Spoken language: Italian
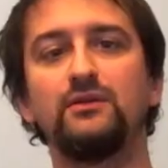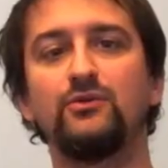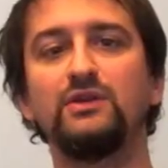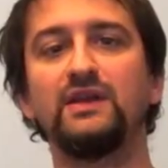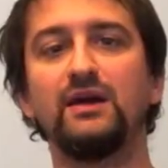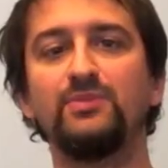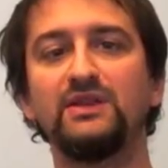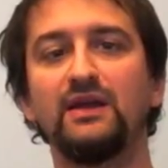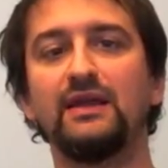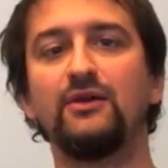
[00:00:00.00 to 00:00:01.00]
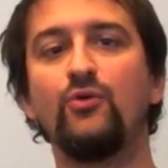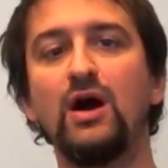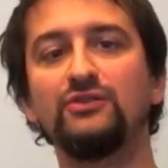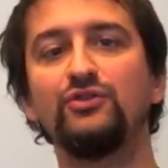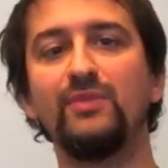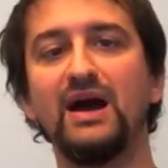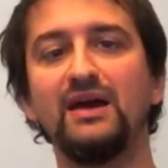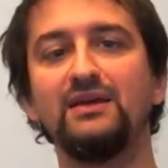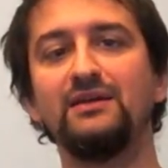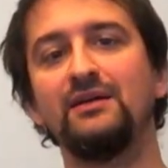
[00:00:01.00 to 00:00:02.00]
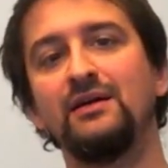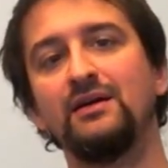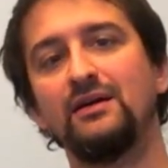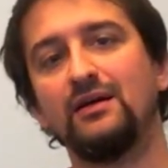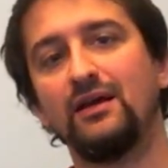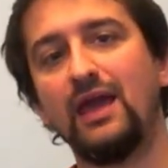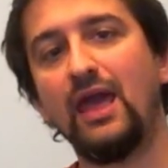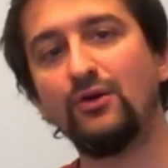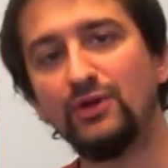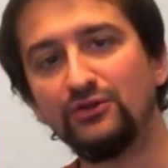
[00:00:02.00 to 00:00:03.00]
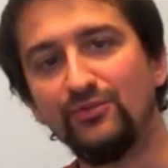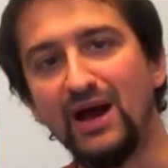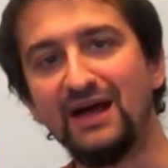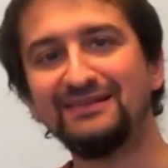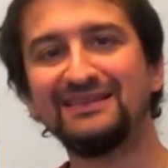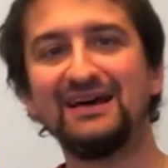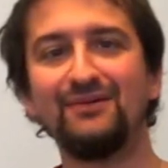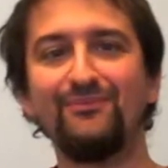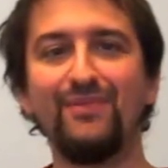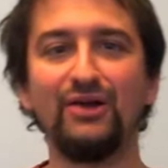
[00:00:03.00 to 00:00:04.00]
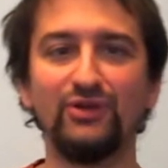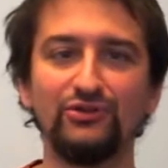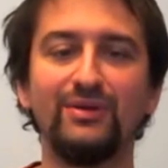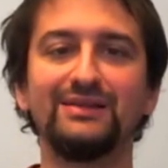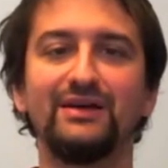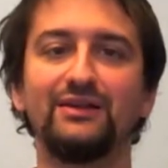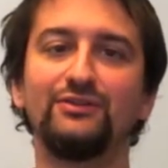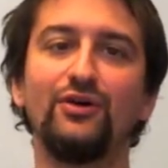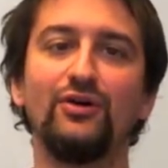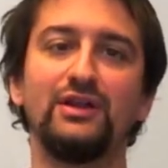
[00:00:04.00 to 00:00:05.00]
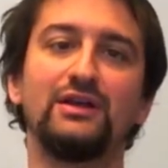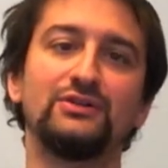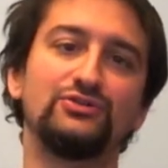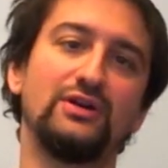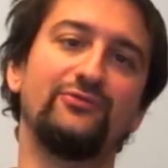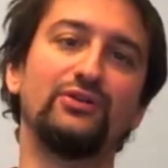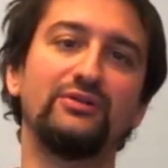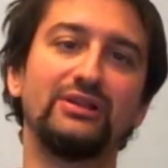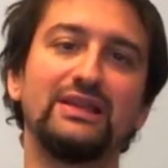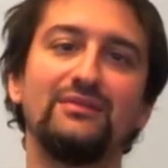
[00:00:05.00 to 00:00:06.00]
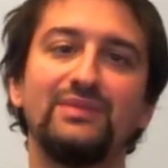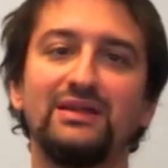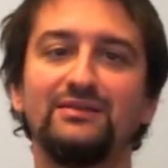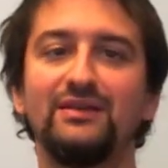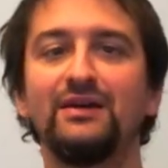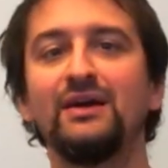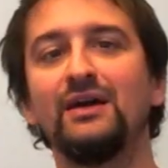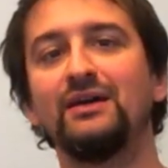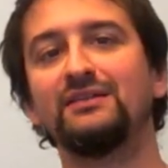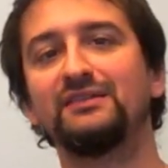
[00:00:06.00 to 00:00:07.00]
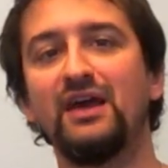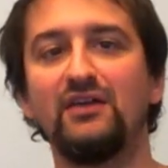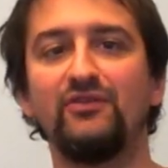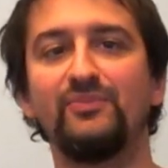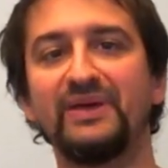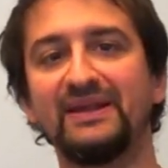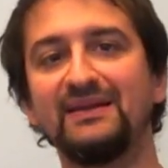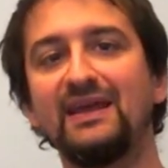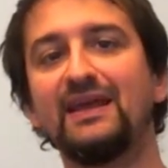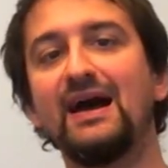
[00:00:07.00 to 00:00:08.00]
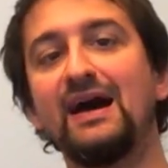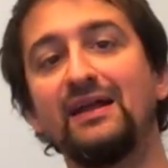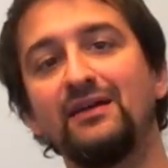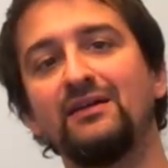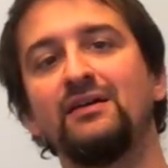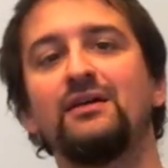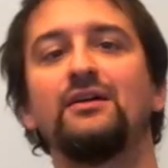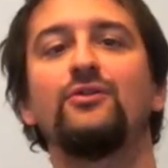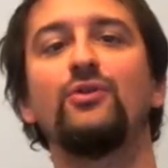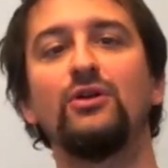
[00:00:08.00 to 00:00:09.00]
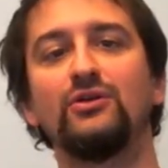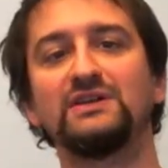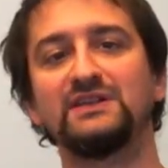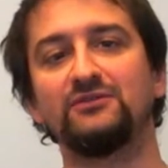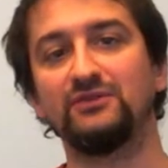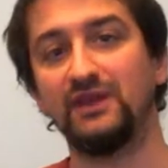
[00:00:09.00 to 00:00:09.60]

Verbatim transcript: Quindi capite che il quando mai è una domanda, ma è una domanda retorica, cioè fondamentalmente serve per negare quello che è stato